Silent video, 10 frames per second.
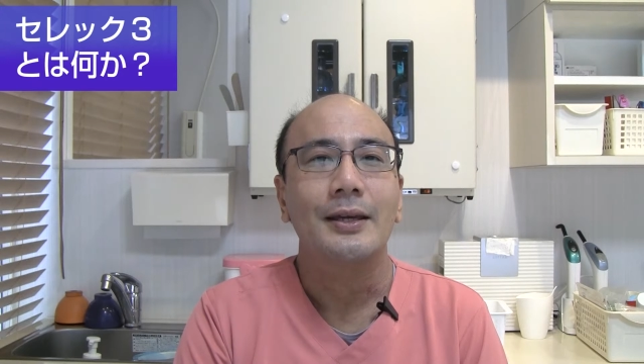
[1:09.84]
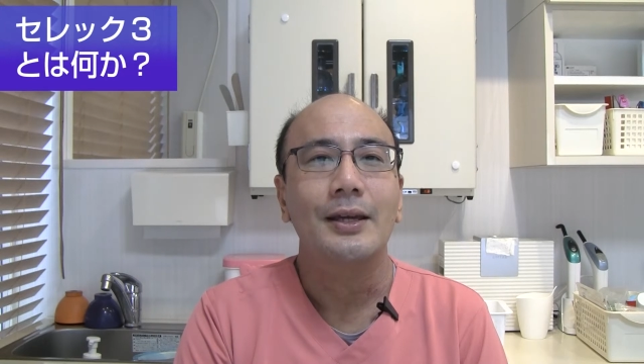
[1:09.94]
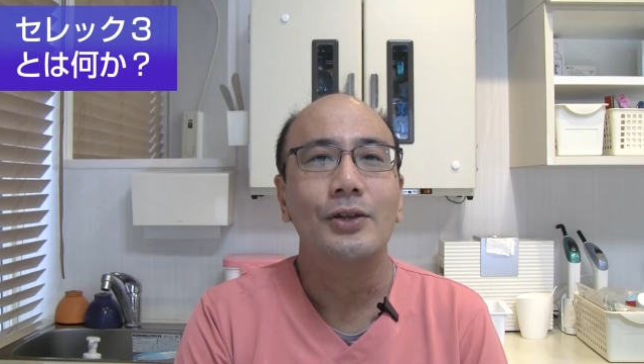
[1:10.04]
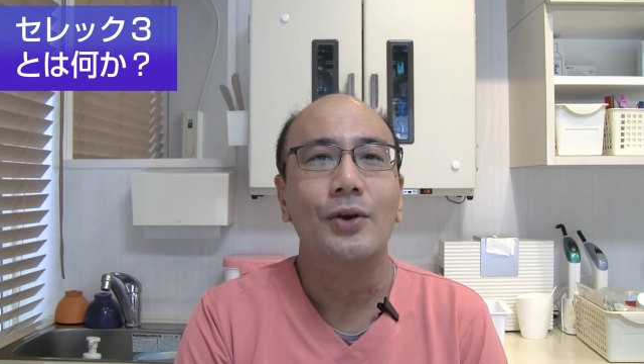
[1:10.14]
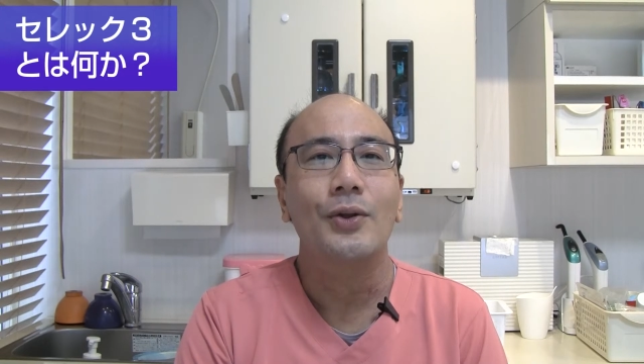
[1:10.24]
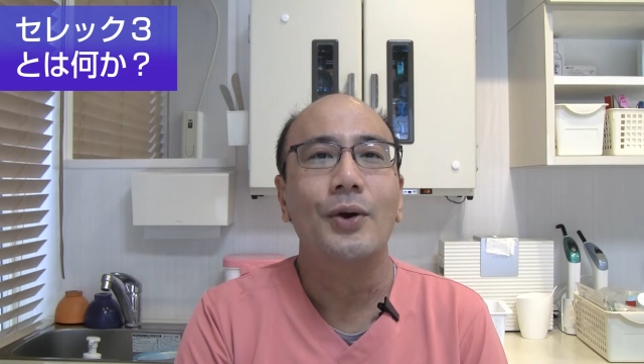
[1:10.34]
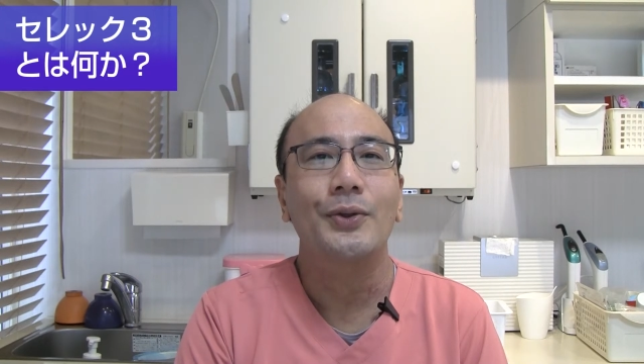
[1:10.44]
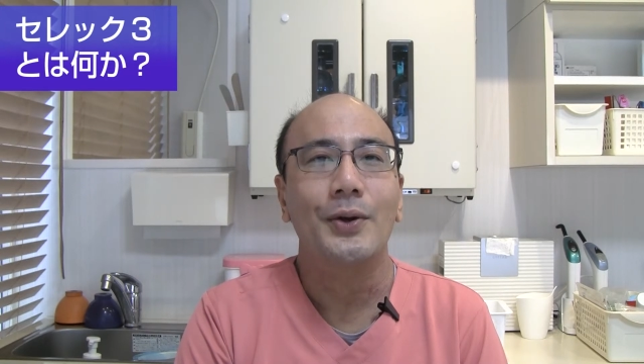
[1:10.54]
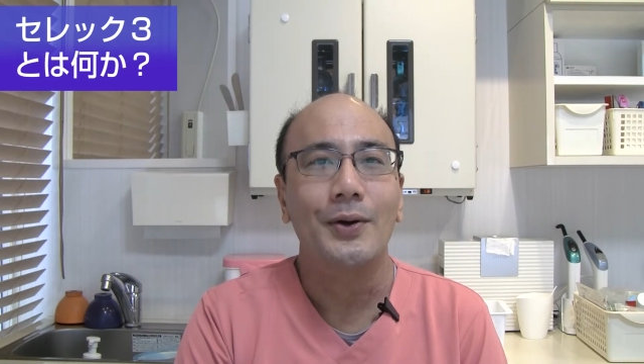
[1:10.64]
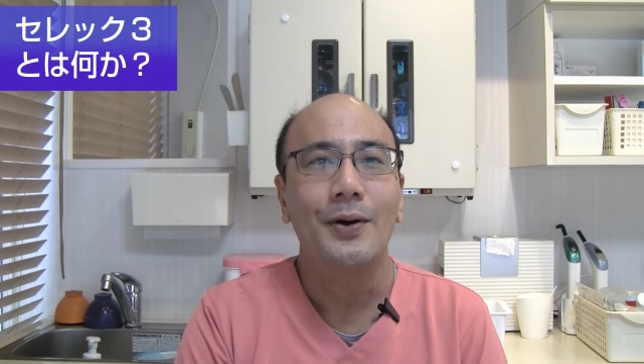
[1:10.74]
以上の
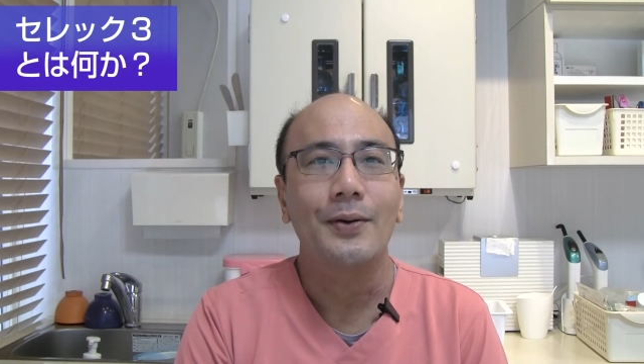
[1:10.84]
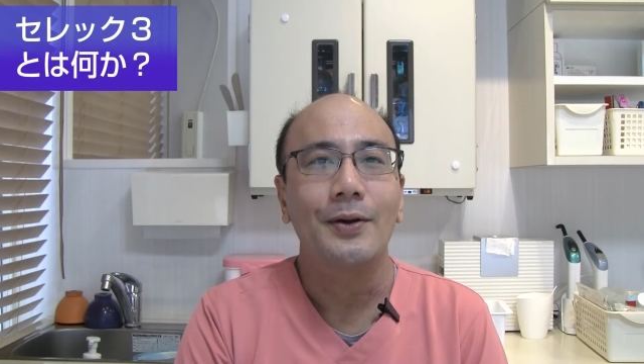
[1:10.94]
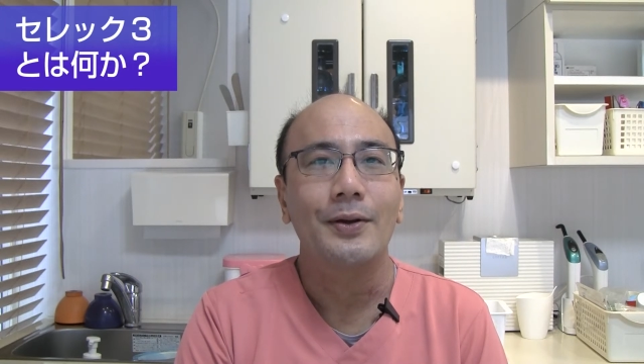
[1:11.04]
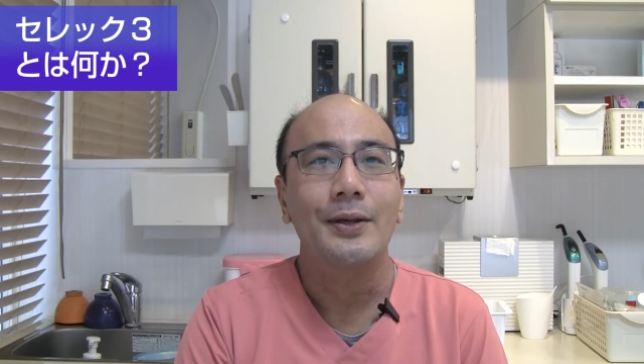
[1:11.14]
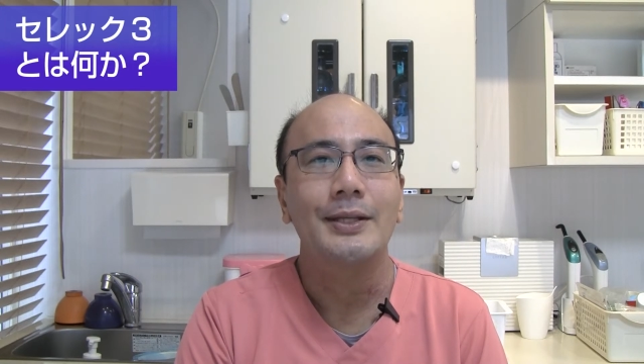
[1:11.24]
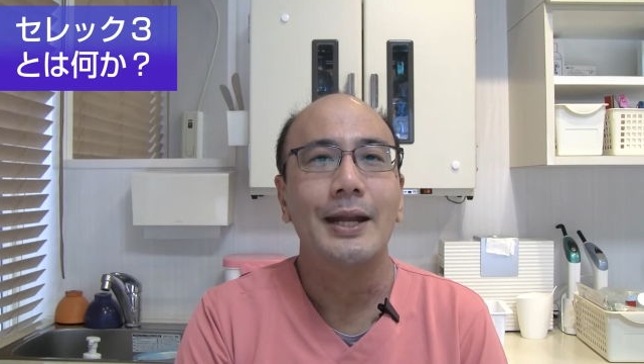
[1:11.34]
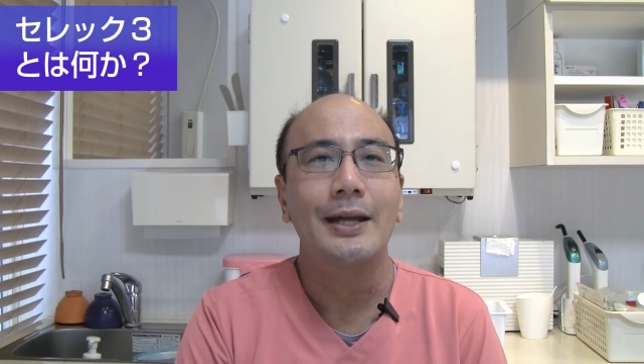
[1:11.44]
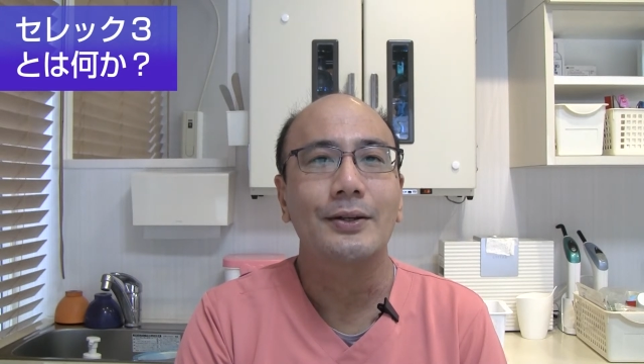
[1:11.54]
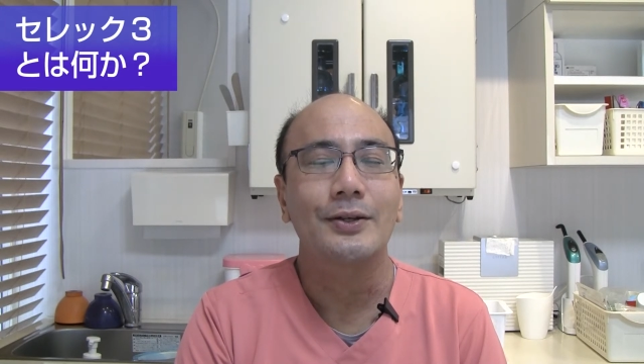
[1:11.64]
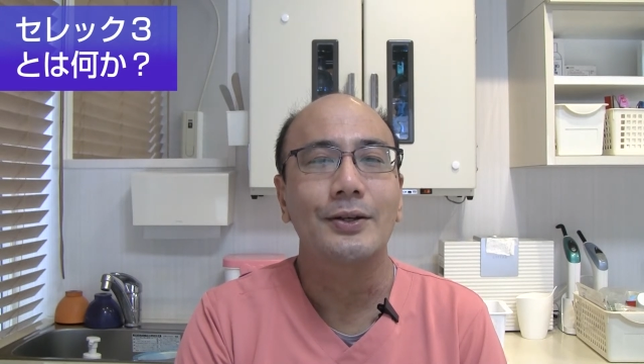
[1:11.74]
ことを
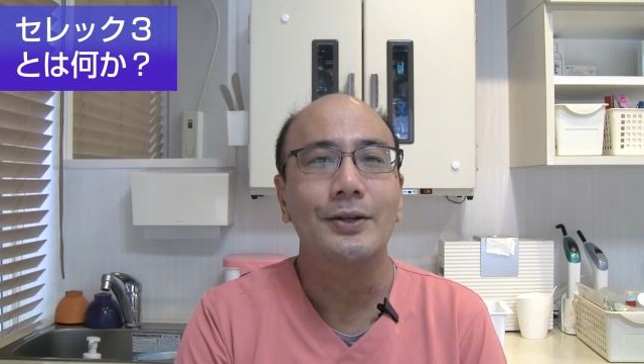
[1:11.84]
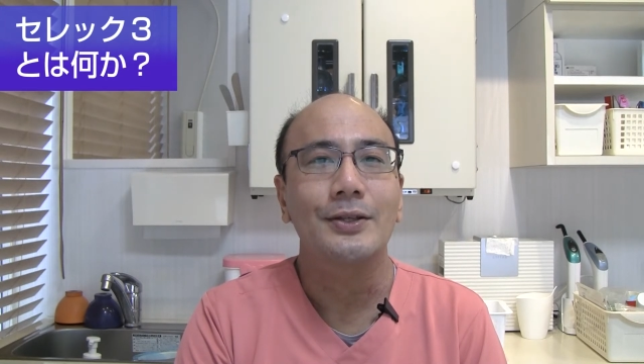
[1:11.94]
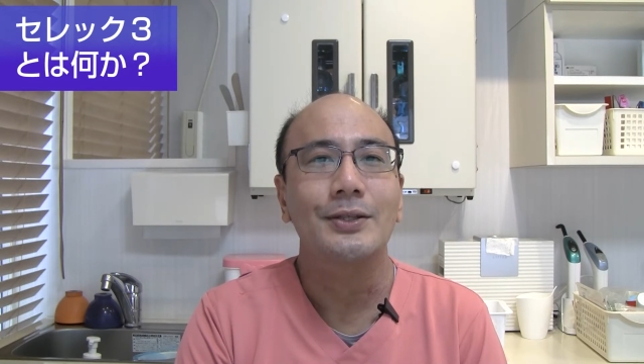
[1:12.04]
セレック